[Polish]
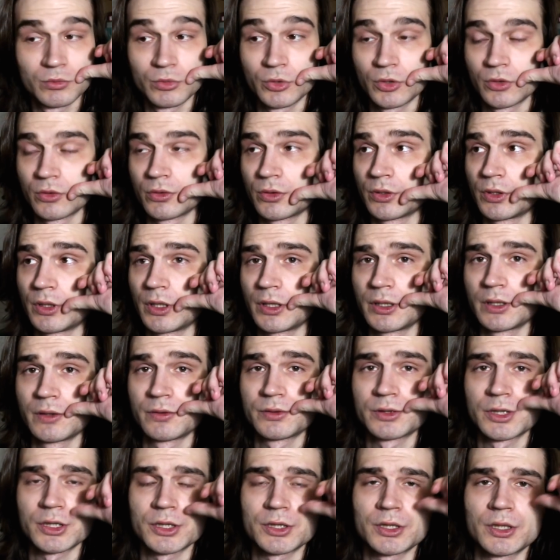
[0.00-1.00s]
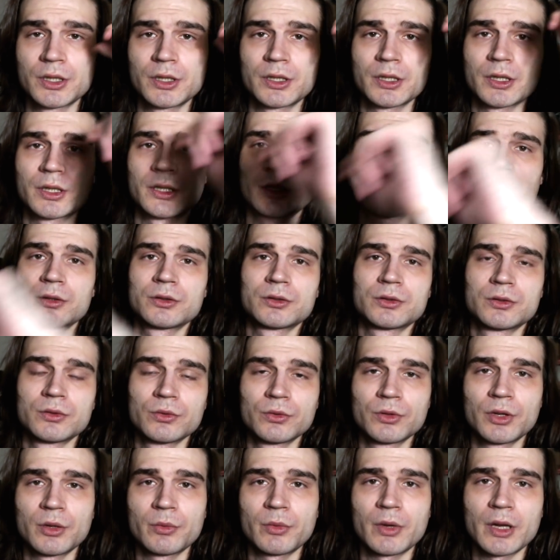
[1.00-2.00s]
bo nigdy wcześniej takiego
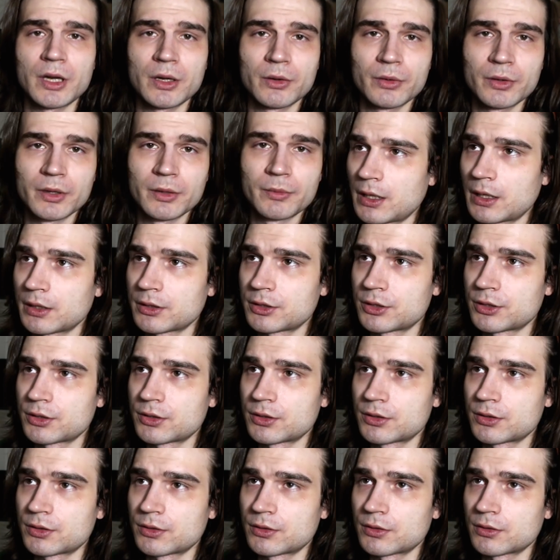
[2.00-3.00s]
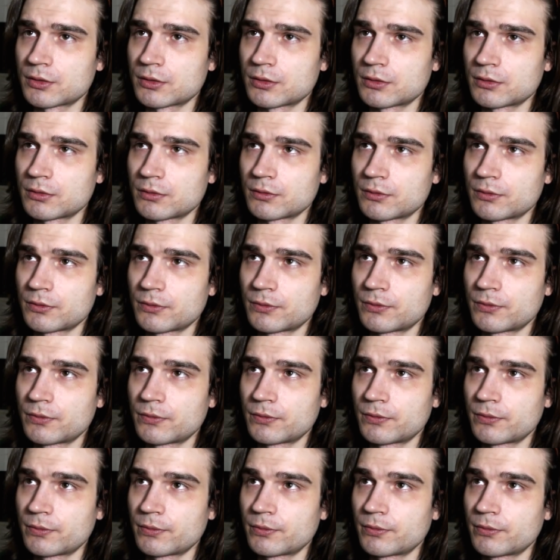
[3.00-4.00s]
snu nie miałem, aż y,
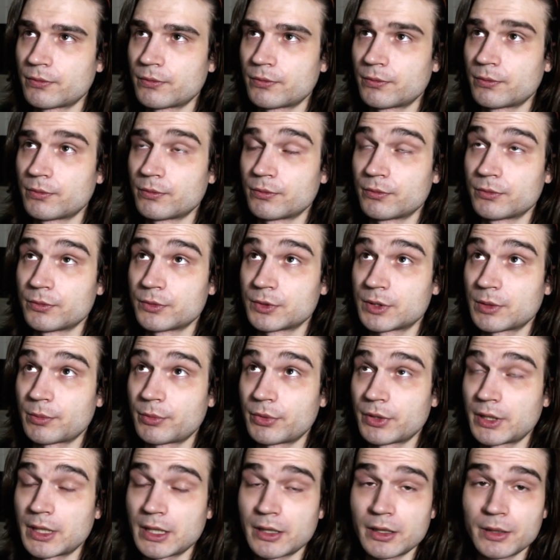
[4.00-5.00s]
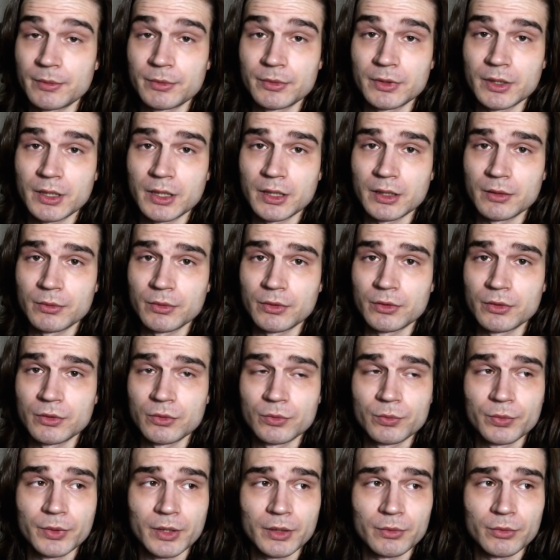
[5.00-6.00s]
zapytałem na
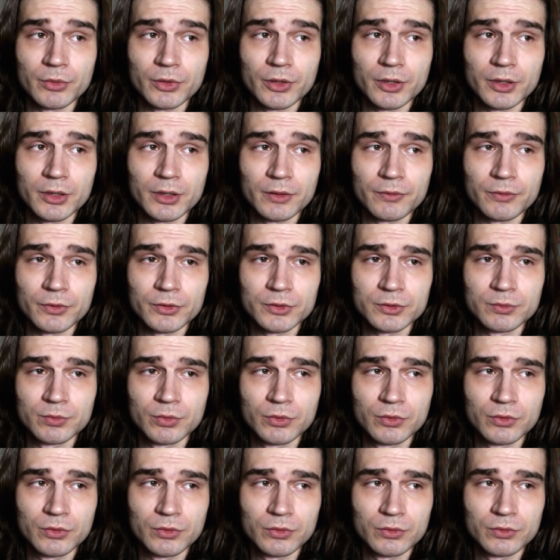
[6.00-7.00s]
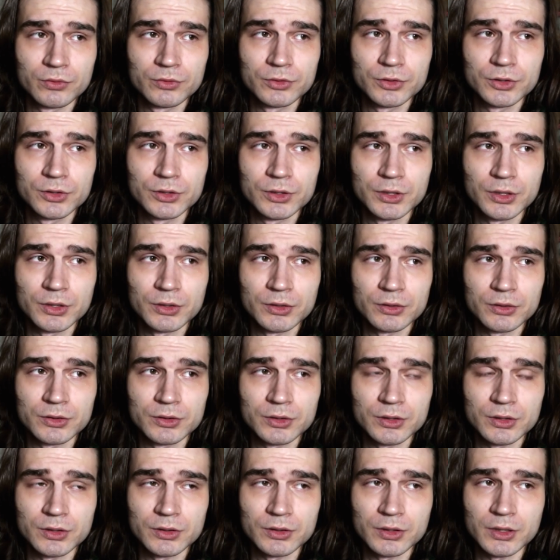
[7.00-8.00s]
grupie mojej na Facebooku ludzi, czy
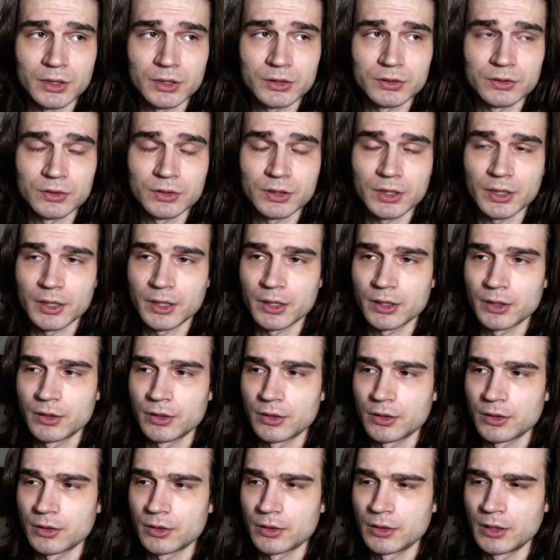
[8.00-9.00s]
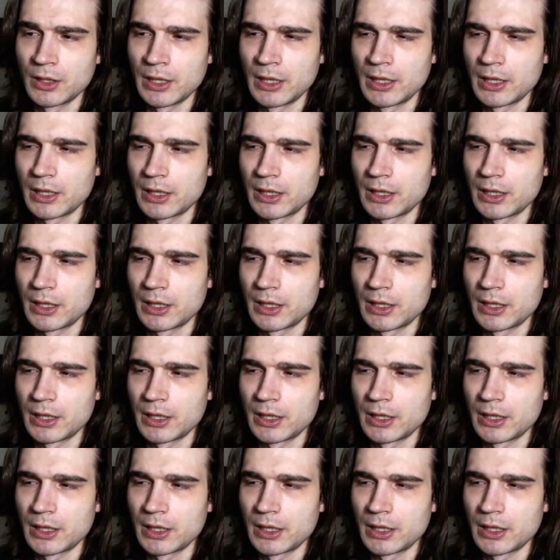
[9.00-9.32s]
ktoś też coś takiego